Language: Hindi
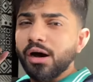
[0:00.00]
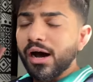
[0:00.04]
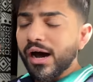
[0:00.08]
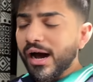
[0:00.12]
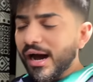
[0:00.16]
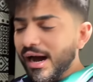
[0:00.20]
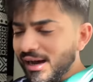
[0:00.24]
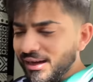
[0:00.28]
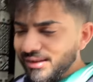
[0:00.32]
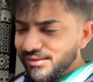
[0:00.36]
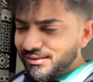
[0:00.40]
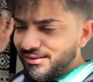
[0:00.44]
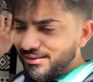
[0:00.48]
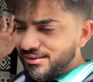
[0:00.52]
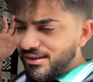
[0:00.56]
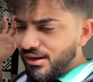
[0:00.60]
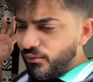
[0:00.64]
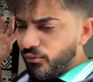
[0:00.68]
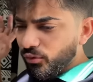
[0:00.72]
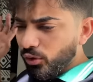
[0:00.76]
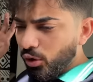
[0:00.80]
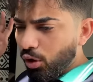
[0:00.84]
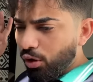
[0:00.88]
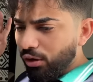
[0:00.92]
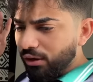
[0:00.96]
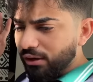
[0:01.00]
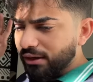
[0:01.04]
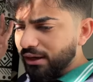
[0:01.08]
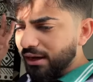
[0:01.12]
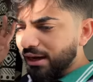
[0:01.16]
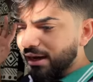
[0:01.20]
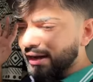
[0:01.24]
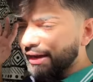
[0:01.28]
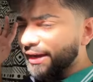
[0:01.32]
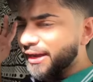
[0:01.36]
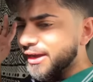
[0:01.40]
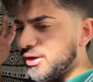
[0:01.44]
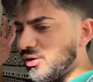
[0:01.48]
आज का ब्लॉग क्या
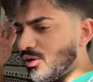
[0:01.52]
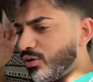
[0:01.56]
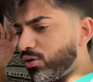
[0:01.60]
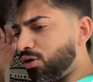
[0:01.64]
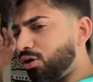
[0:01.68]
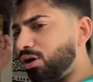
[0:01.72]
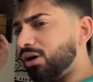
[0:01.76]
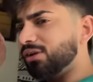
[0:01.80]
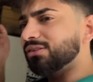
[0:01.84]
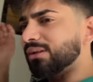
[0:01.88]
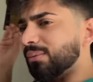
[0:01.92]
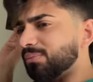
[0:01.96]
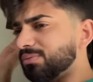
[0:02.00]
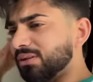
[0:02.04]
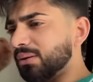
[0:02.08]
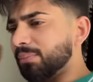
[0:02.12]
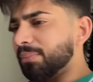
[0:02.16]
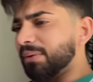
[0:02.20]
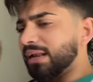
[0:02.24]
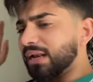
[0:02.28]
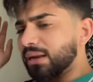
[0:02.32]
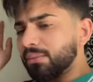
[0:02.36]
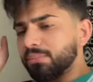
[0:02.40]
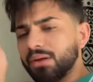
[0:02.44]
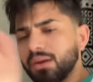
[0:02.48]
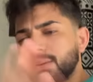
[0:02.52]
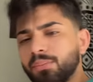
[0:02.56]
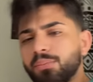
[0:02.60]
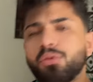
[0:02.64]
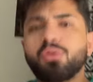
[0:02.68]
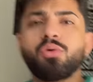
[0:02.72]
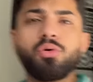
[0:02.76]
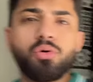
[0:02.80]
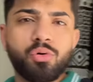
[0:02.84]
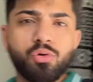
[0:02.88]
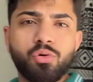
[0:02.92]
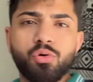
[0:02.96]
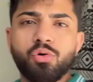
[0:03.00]
है और सबसे पहले मैं आप
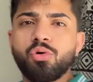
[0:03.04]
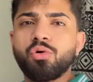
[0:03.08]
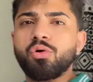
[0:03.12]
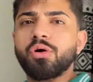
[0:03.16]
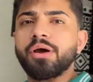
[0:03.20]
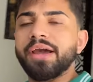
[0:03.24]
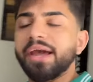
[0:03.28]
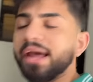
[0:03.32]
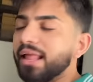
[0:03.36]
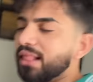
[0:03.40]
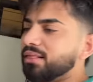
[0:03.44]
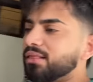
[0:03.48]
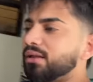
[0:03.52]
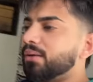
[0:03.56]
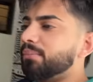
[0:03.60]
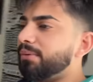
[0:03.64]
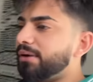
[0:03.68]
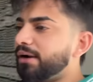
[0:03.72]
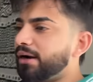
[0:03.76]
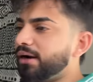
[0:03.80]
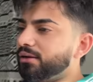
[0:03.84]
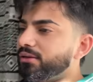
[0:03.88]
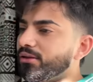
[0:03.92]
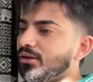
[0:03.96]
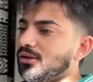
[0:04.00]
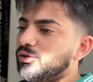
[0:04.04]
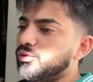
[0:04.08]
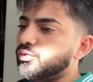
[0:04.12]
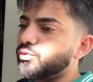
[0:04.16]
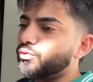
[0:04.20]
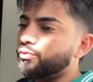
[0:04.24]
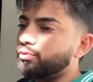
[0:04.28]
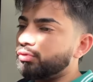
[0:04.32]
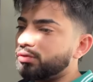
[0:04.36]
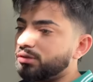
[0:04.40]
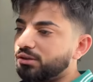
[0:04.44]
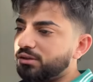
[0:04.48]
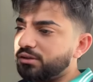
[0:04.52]
लोगों को हेल्थ अपडेट दे दूं
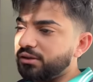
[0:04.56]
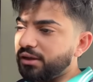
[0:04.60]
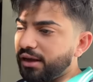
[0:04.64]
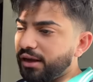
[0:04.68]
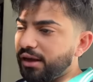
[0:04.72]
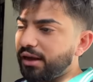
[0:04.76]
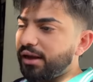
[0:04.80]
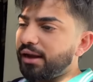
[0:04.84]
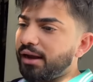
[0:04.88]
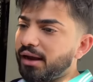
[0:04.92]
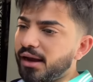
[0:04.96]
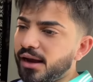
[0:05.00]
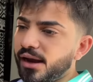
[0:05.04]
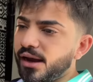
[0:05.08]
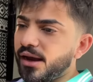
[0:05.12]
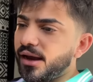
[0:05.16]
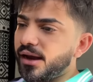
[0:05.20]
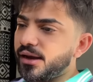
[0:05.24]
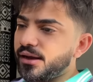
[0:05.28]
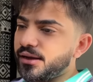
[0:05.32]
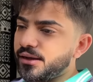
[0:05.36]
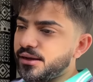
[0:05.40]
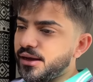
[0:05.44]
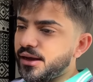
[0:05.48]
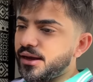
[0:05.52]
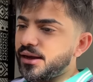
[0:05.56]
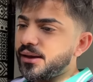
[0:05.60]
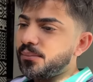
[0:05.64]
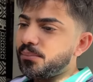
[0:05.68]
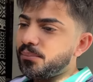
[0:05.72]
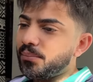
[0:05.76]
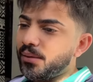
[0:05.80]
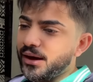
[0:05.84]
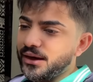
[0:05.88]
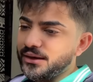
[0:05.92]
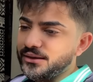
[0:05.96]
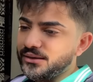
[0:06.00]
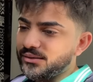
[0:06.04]
वो ये है कि
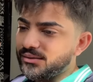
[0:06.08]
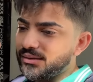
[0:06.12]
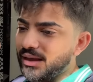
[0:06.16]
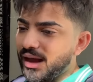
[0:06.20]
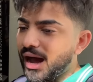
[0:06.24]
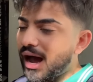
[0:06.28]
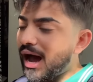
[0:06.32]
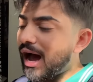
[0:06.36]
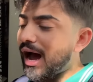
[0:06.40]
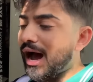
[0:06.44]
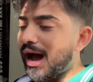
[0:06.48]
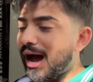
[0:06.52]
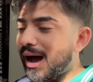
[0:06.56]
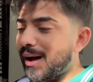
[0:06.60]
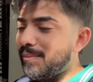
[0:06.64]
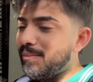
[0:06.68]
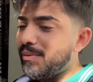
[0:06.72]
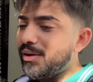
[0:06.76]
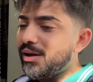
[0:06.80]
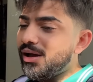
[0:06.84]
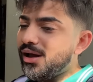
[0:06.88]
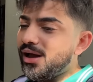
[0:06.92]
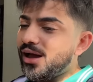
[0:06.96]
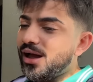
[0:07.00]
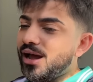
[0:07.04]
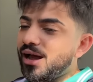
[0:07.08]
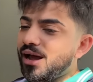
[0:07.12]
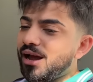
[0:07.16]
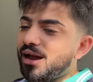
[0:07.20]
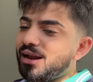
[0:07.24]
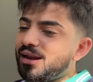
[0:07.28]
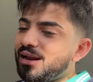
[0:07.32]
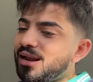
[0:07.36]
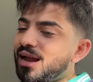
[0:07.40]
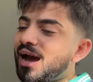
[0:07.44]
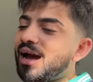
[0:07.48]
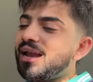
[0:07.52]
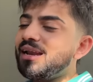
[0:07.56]
भाई
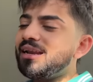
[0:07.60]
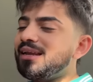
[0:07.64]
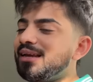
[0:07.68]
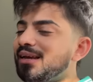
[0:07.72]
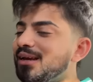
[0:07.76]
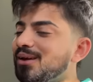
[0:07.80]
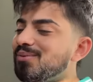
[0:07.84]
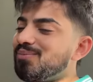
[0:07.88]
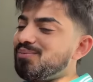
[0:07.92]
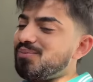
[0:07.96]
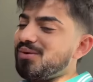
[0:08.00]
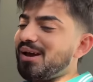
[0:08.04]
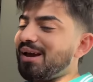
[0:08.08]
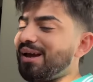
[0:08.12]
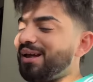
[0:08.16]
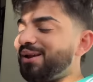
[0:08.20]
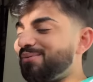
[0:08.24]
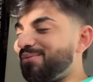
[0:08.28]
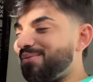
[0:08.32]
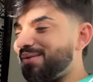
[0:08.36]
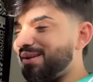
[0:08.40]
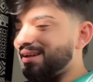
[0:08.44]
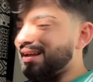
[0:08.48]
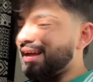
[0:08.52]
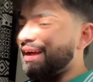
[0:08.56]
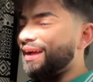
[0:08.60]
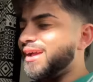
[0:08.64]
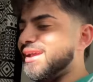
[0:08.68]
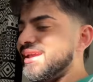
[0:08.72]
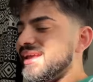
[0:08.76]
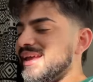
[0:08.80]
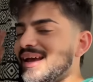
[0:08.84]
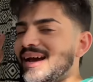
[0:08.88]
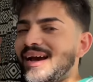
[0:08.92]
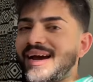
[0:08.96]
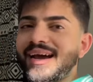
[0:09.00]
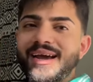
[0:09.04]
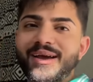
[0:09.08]
साहब लाली के पैर में आ
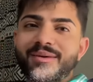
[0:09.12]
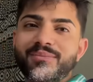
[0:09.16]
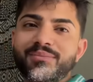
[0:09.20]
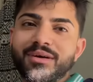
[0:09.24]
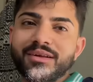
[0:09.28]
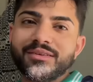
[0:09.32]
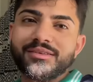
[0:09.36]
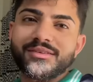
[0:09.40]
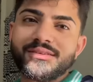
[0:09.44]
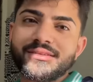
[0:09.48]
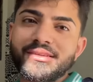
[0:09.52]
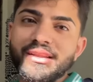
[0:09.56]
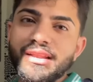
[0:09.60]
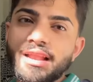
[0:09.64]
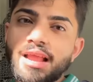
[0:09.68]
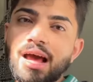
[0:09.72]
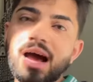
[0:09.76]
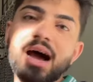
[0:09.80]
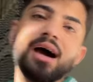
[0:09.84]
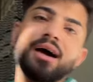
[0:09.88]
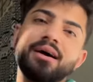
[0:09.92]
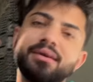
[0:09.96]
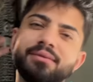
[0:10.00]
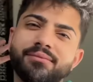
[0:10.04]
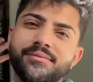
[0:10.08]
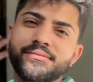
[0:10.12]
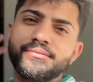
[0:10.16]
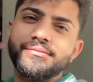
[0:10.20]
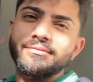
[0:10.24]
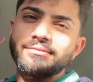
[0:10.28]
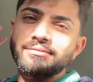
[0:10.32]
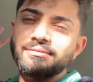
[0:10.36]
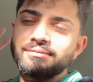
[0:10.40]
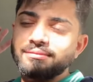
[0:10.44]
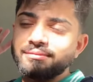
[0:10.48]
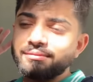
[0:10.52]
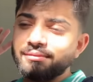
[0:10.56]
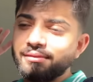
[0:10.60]
गया है मसला
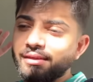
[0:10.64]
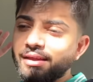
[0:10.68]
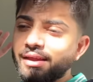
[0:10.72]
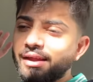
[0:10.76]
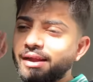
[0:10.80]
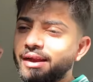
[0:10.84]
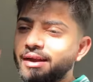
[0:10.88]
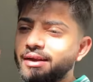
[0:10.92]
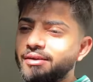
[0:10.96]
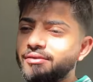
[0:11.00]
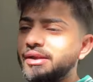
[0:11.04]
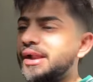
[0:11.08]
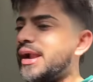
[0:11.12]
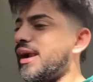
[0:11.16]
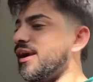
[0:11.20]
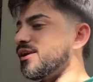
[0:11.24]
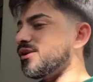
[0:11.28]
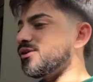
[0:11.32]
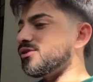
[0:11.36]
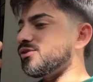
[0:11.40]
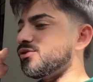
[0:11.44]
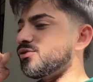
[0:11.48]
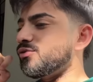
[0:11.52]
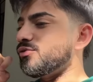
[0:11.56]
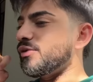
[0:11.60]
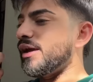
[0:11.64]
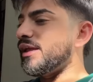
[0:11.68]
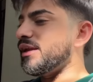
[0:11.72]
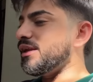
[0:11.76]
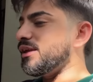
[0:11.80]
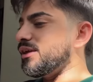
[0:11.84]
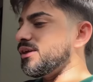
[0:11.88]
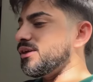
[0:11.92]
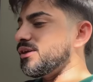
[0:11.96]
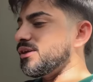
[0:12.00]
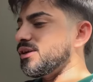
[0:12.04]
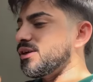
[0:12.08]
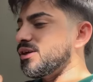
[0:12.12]
एंड दैट इज वेरी
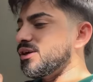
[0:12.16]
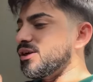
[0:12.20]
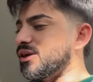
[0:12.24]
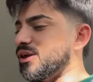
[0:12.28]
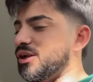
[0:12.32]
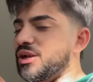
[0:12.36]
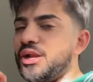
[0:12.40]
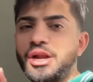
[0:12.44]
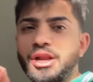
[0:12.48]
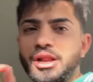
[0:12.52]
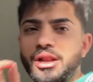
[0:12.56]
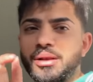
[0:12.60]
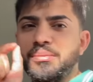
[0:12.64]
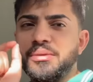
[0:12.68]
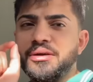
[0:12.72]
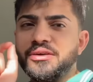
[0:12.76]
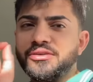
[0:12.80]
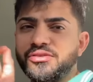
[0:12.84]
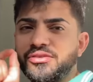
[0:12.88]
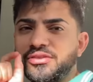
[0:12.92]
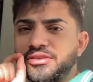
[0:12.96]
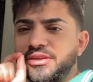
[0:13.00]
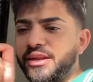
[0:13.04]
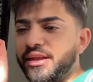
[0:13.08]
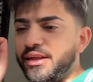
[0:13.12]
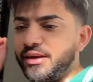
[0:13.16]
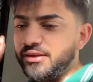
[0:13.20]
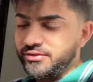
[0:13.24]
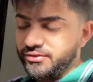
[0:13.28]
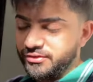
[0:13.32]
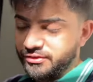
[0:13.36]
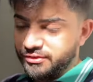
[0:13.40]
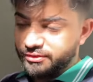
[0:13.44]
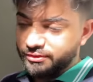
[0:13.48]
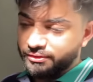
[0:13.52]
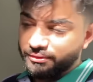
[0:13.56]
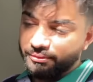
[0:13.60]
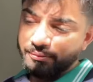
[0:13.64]
लिटिल बिट सीरियस
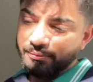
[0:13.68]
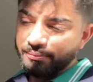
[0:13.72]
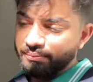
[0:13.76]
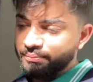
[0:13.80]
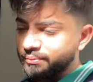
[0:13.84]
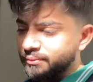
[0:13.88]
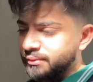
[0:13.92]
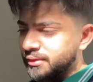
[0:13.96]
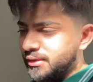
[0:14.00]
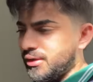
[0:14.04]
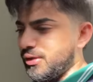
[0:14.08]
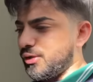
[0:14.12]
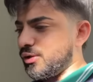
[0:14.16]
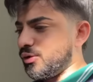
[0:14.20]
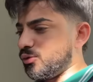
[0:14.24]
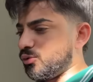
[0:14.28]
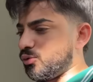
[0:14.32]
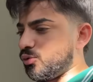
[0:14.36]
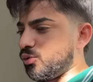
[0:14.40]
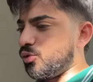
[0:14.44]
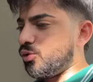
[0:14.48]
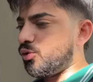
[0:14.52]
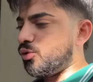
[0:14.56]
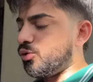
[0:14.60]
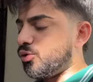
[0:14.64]
तो